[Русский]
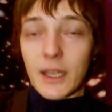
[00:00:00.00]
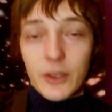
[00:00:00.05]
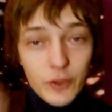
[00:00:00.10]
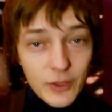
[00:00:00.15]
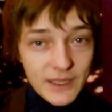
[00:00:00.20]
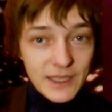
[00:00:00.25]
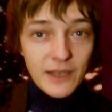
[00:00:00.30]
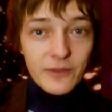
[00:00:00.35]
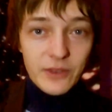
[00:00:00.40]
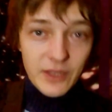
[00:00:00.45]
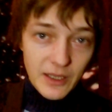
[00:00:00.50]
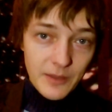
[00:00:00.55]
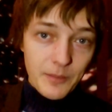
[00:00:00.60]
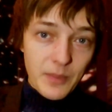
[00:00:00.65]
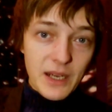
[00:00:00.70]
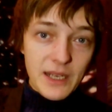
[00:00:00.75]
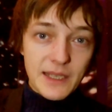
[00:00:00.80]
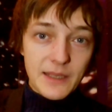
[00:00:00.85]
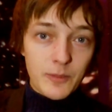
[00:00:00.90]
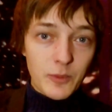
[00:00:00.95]
Но завтра
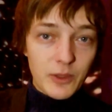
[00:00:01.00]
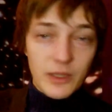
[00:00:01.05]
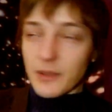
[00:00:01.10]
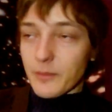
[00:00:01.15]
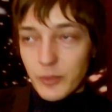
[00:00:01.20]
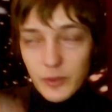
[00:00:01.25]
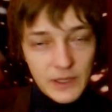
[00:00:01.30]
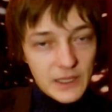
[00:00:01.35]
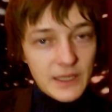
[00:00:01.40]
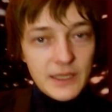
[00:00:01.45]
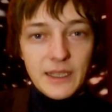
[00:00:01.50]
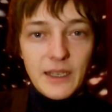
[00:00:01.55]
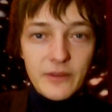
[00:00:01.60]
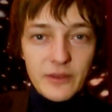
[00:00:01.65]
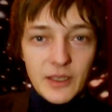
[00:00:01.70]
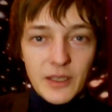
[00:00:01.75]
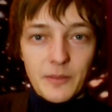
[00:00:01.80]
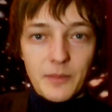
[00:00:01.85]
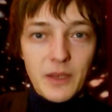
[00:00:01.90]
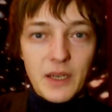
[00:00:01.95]
пасмурно,
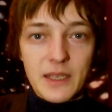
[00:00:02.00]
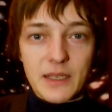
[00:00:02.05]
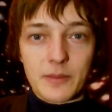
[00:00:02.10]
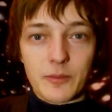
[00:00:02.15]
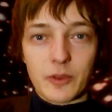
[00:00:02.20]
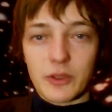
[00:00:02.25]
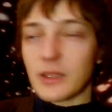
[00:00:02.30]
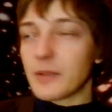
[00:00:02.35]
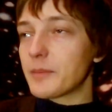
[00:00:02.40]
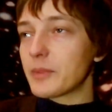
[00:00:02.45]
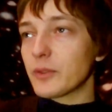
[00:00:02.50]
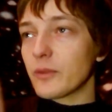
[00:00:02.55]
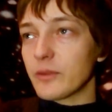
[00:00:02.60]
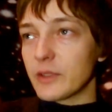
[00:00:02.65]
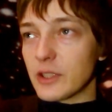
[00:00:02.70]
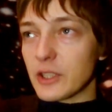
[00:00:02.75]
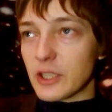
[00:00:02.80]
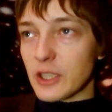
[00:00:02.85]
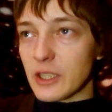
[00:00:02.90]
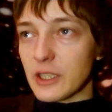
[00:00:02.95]
послезавтра пасмурно, а потом
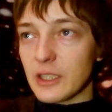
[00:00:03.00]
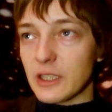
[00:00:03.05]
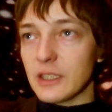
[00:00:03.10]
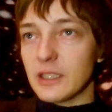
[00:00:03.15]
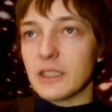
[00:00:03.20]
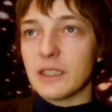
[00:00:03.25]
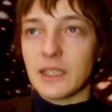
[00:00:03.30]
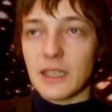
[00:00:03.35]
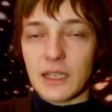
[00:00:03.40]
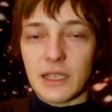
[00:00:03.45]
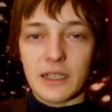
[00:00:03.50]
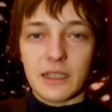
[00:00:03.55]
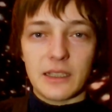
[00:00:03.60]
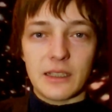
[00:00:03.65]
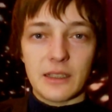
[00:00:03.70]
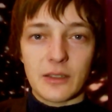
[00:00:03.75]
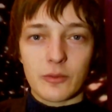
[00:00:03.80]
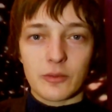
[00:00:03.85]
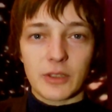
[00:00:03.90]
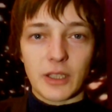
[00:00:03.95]
в течение недели
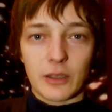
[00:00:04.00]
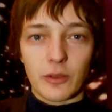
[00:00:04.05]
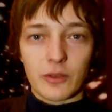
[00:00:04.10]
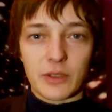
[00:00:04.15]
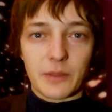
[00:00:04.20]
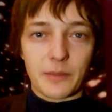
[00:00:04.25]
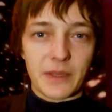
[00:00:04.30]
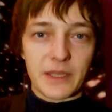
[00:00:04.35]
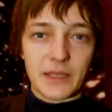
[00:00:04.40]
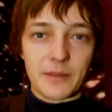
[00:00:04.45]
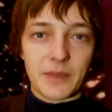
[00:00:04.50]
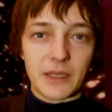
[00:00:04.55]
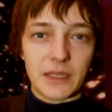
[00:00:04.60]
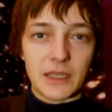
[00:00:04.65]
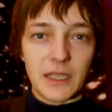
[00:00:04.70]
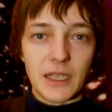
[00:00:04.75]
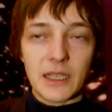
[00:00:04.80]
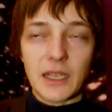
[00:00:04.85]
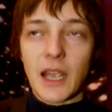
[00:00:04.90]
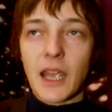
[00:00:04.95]
не удалось
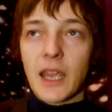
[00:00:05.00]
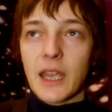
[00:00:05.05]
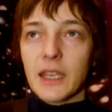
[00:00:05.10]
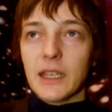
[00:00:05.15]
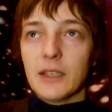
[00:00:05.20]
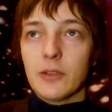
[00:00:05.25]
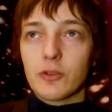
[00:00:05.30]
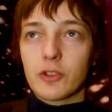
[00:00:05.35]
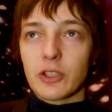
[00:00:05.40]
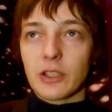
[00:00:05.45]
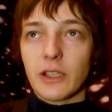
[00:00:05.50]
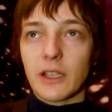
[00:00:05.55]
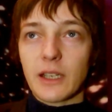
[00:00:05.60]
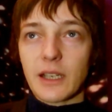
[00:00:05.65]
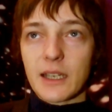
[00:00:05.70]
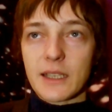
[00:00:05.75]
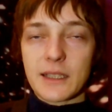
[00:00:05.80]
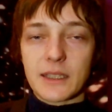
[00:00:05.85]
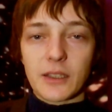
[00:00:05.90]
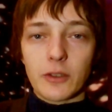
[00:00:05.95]
посмотреть, и у
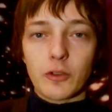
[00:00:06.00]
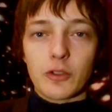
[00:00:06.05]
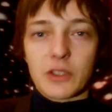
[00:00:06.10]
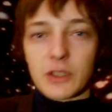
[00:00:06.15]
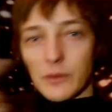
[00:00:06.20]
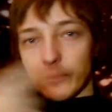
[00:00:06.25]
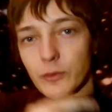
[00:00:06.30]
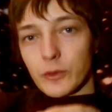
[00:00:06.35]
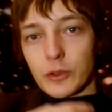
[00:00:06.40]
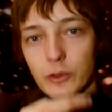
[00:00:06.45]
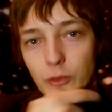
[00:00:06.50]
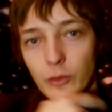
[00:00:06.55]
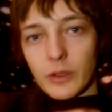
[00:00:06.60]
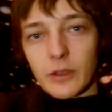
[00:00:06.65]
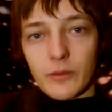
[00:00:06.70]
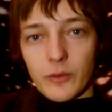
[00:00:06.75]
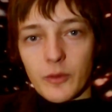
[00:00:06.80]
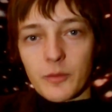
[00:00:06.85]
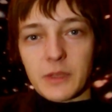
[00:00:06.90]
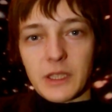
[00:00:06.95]
человека остается вот то
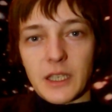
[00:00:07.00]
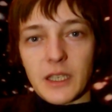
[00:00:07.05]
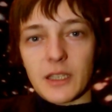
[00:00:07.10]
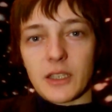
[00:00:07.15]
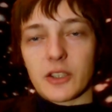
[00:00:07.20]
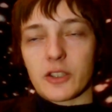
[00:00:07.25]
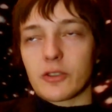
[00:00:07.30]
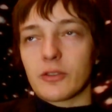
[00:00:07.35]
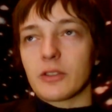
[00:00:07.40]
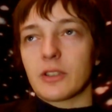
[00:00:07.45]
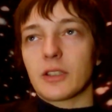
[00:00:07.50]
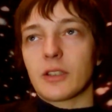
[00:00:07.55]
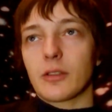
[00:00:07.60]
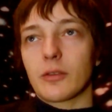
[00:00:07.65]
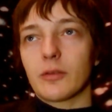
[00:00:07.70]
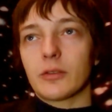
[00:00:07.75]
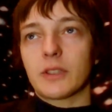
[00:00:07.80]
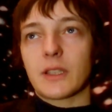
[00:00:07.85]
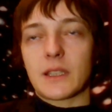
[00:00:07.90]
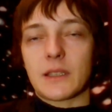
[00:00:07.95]
его мнение, что это
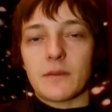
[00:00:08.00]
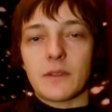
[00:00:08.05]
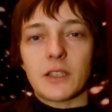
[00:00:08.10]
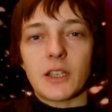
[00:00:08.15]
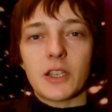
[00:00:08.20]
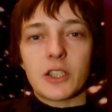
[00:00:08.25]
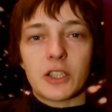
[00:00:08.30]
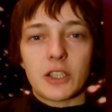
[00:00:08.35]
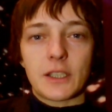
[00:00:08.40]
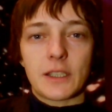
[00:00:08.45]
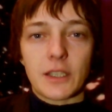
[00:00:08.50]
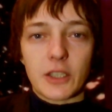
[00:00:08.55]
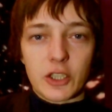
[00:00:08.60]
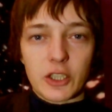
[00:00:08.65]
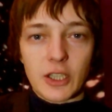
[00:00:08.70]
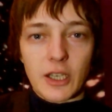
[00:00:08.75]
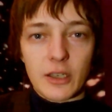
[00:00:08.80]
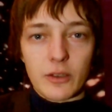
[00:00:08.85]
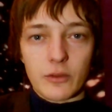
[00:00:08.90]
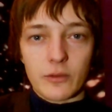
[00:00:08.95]
какой-то светящийся
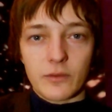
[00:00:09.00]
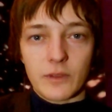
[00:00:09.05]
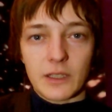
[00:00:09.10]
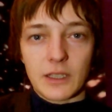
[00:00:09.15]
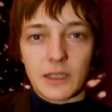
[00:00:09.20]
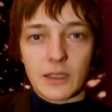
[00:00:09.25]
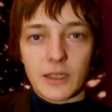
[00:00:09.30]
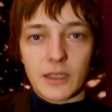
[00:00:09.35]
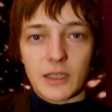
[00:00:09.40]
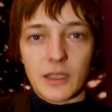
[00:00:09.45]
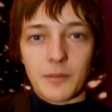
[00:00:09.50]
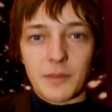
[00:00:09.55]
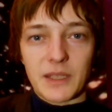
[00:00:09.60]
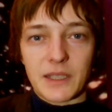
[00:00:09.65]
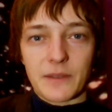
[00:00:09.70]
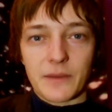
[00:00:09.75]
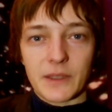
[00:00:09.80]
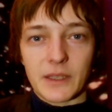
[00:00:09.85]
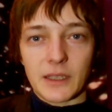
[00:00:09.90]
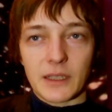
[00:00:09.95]
шар он видел на небе
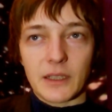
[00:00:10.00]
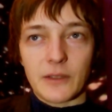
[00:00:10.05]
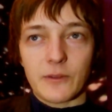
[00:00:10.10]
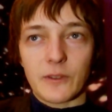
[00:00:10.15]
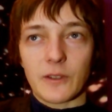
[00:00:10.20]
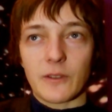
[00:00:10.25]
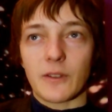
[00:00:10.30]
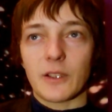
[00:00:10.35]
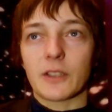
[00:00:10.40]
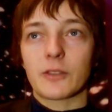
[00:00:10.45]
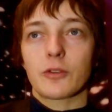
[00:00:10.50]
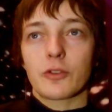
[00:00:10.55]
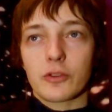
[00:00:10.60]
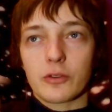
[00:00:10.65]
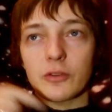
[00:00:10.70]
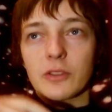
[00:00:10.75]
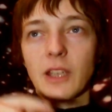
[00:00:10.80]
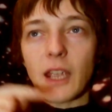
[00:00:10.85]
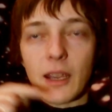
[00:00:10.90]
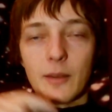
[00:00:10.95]
и сфотографировал. А то,
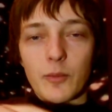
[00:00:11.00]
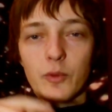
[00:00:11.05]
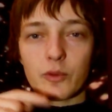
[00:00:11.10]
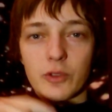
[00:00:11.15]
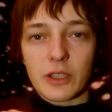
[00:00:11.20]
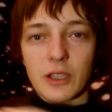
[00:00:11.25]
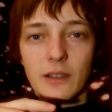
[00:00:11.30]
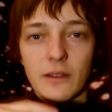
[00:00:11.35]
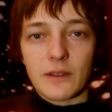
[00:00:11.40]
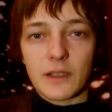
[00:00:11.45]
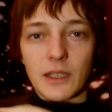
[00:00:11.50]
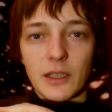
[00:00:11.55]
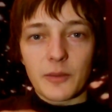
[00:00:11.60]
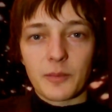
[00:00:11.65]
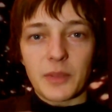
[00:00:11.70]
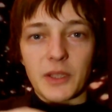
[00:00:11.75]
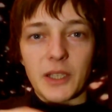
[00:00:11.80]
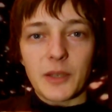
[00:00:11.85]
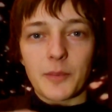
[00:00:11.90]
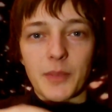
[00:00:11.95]
что я ему уже говорил,
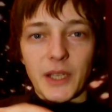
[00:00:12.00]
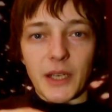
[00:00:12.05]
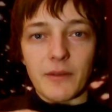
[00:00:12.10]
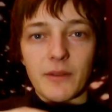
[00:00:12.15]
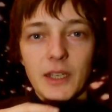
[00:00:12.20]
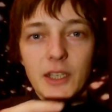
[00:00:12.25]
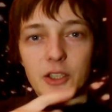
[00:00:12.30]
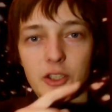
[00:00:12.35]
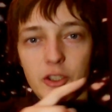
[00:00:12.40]
перепроверь,